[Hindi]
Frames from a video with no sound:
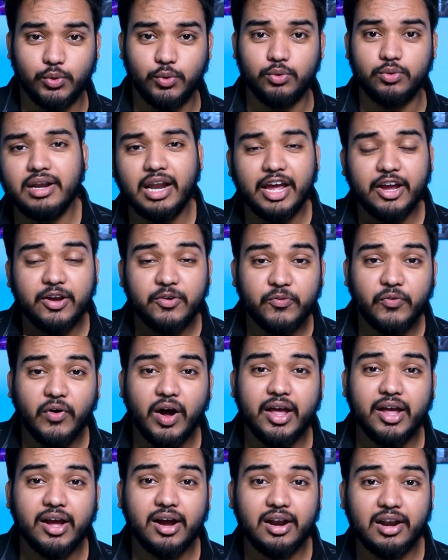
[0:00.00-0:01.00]
को लाइक
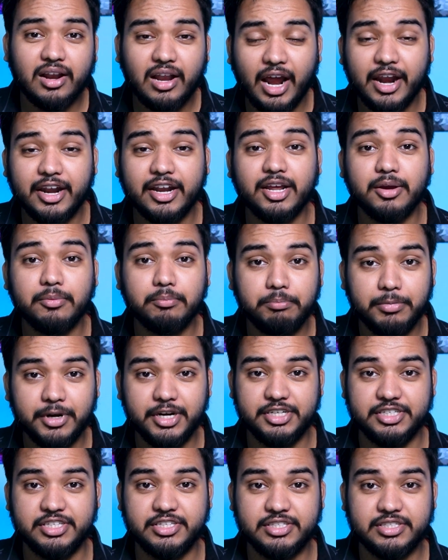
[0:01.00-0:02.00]
फायर लाइटिंग बिंड्स